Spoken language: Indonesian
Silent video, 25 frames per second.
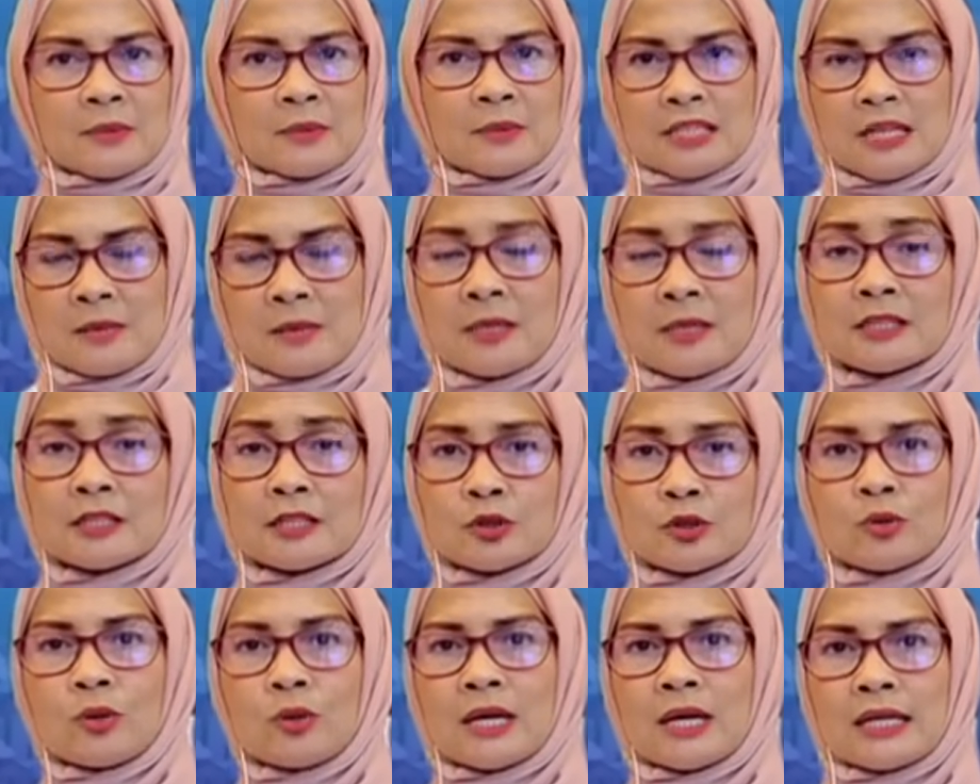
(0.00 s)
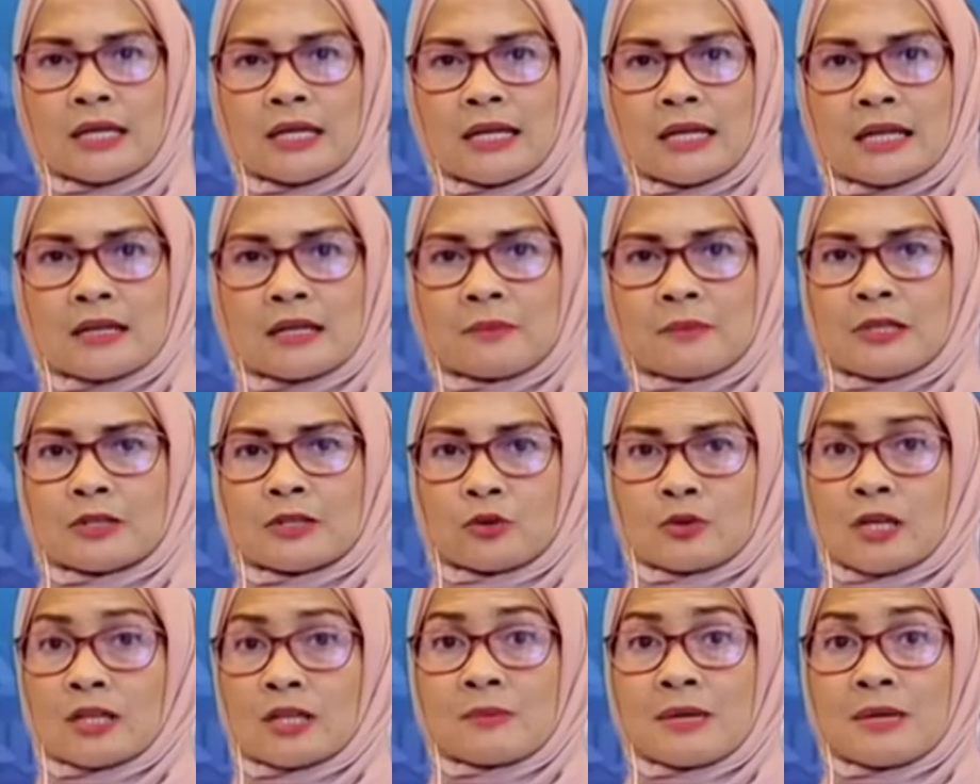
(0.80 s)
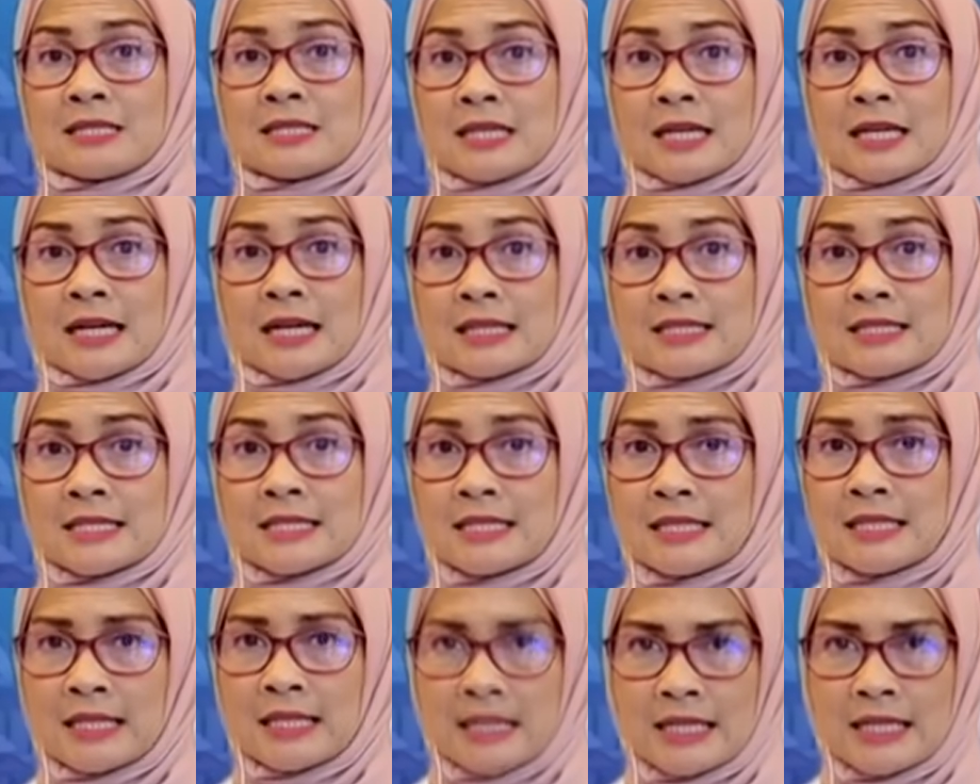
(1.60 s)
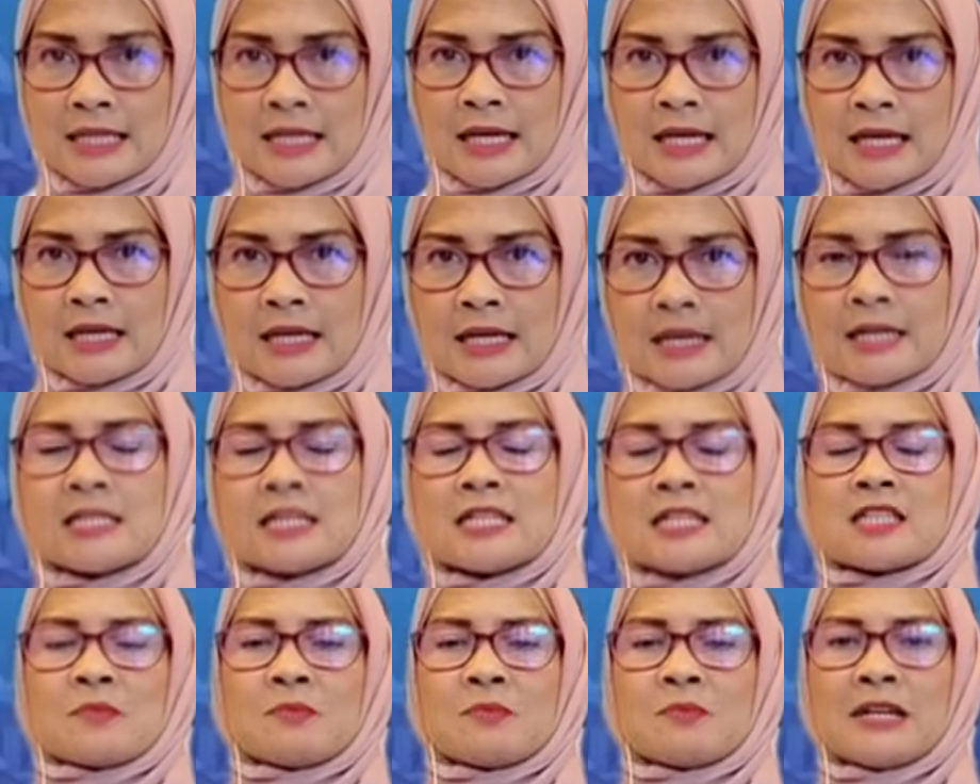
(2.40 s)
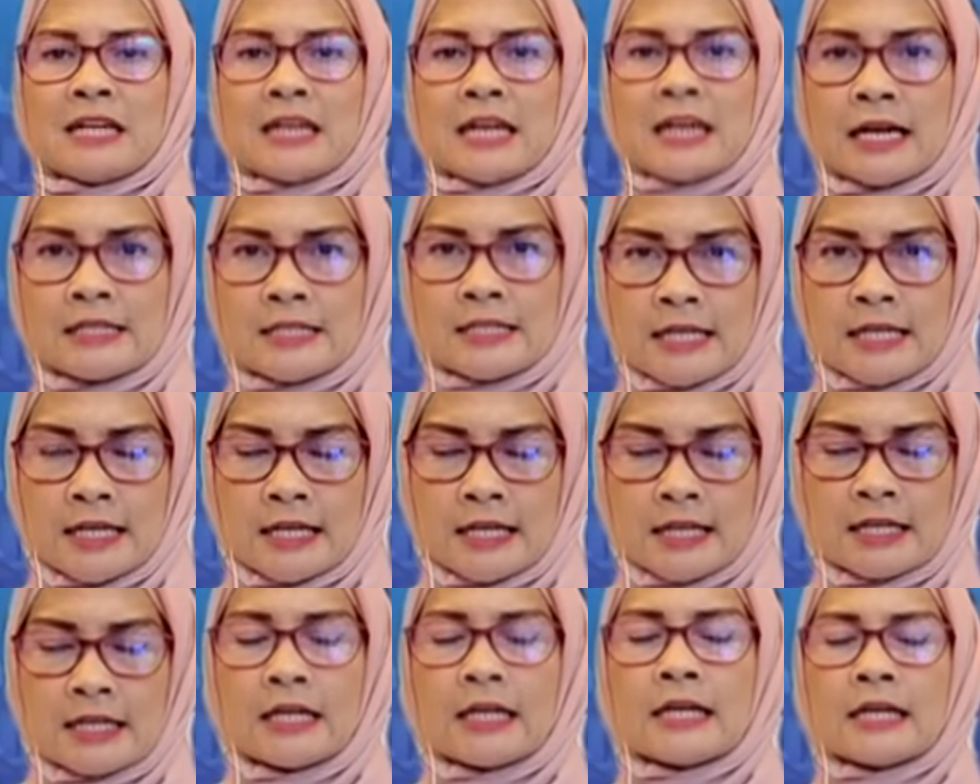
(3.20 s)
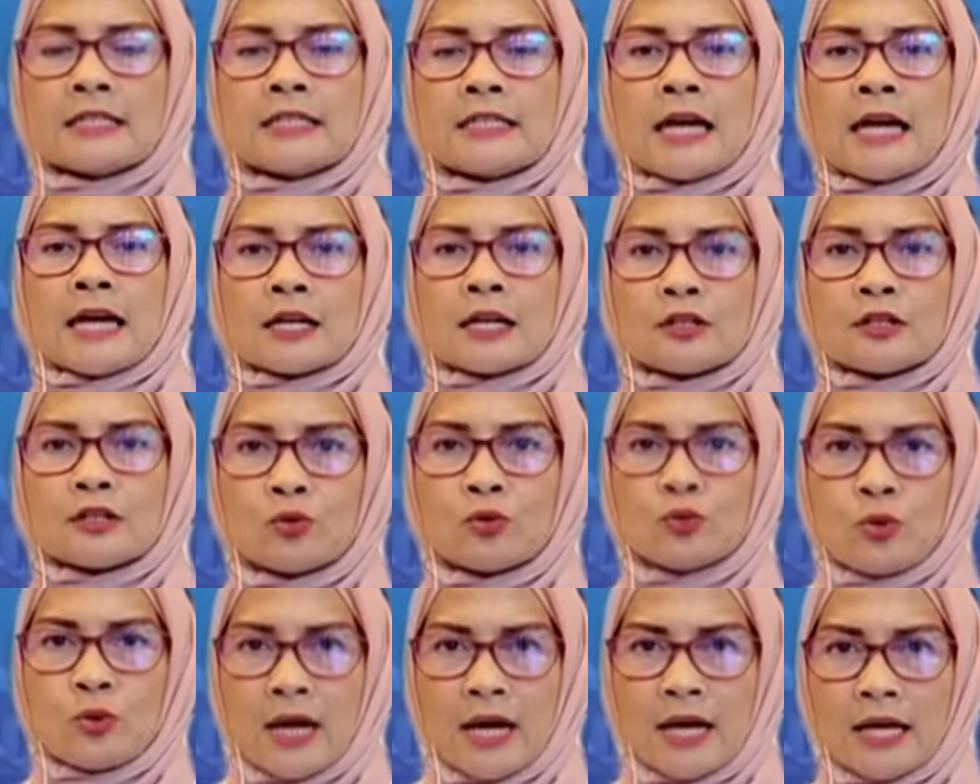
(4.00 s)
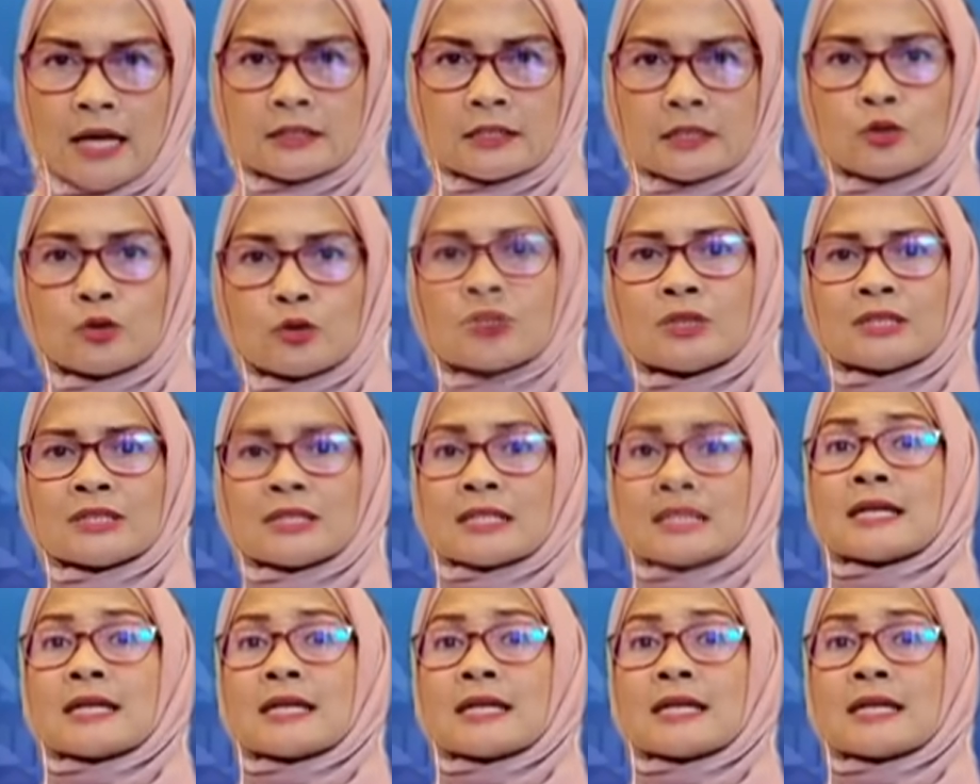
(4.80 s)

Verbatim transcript: yang pertama tentu adalah kepatuhan masyarakat sendiri ya hmm. kedisiplinannya yang kedua tentu